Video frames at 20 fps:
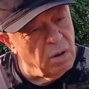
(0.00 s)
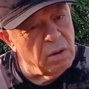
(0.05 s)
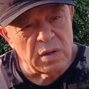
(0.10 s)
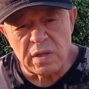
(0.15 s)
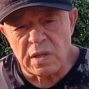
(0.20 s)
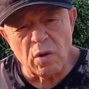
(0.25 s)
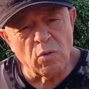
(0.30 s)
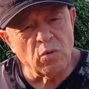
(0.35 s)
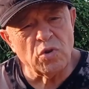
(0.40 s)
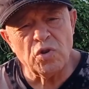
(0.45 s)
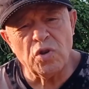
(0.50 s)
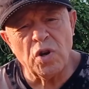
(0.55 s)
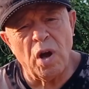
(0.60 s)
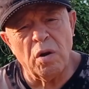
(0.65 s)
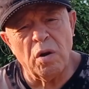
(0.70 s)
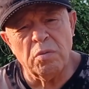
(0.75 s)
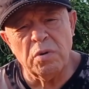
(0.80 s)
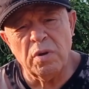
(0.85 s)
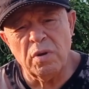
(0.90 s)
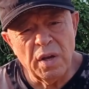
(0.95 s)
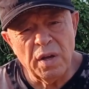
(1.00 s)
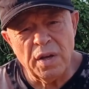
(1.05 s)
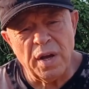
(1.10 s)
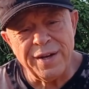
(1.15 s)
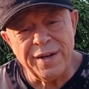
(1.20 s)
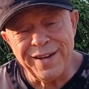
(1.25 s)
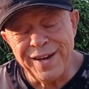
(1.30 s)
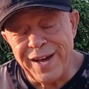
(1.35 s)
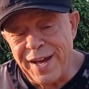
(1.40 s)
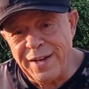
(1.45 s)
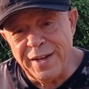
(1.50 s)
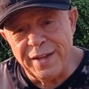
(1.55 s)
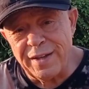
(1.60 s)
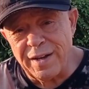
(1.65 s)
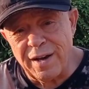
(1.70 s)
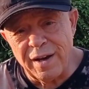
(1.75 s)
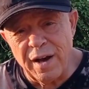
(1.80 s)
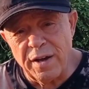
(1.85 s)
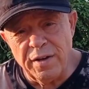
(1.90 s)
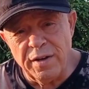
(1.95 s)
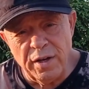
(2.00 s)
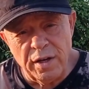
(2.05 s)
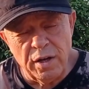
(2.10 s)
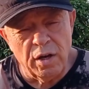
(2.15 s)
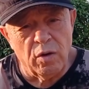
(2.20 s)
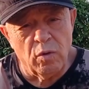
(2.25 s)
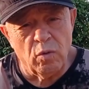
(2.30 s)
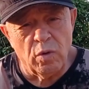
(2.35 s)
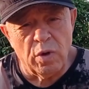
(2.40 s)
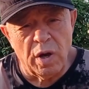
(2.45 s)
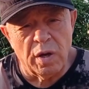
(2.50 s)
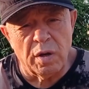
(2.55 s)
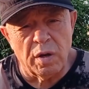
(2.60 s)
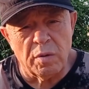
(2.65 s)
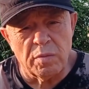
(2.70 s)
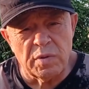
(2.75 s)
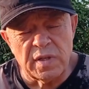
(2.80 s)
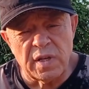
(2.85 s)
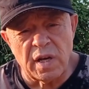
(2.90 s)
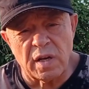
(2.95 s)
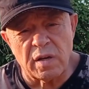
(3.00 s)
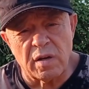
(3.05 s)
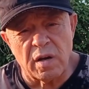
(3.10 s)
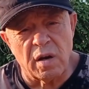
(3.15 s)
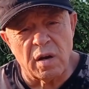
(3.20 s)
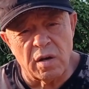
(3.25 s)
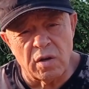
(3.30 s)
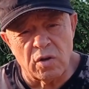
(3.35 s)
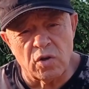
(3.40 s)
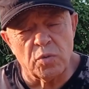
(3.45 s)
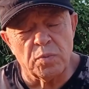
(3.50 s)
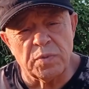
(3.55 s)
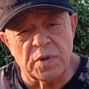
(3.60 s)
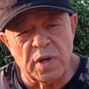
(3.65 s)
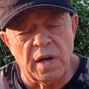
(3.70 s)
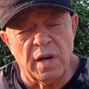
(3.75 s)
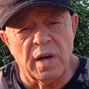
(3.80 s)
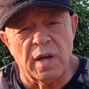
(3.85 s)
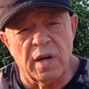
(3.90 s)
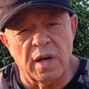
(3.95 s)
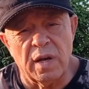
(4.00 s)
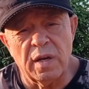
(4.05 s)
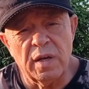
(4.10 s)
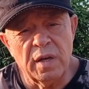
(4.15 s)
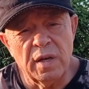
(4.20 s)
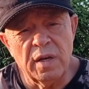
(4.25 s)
صوت شعبي يعني غنت اغاني حلوه انا بتذكر انا جبت لها